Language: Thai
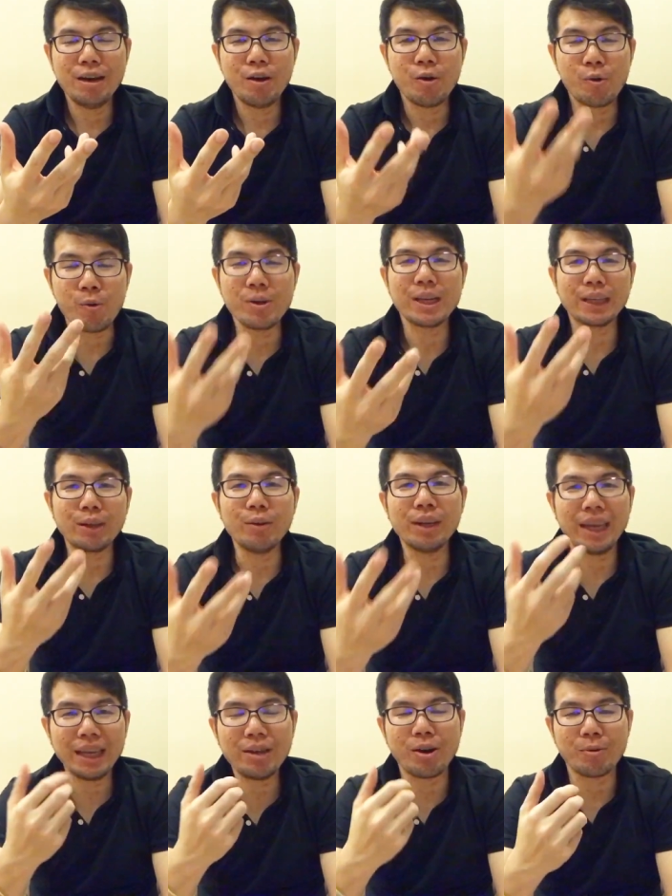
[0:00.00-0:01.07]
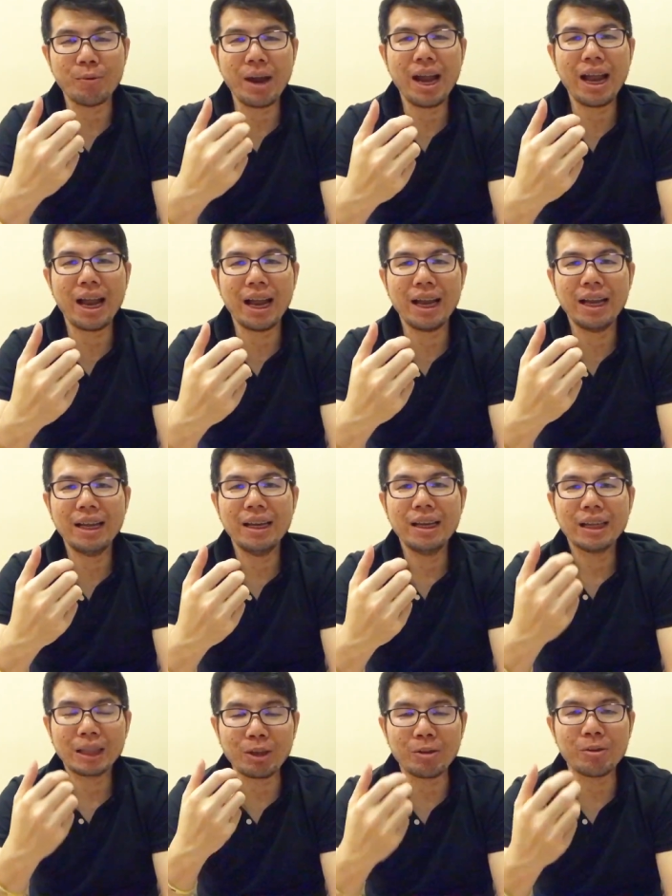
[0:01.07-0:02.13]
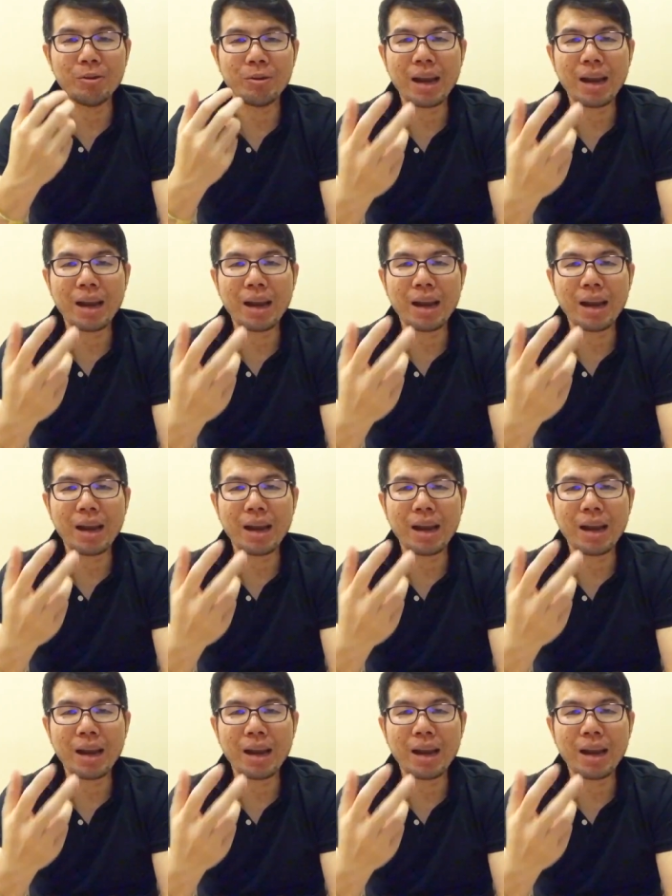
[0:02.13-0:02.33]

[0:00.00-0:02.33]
คุณจะต้องคิดก่อนว่าตกลงแล้ว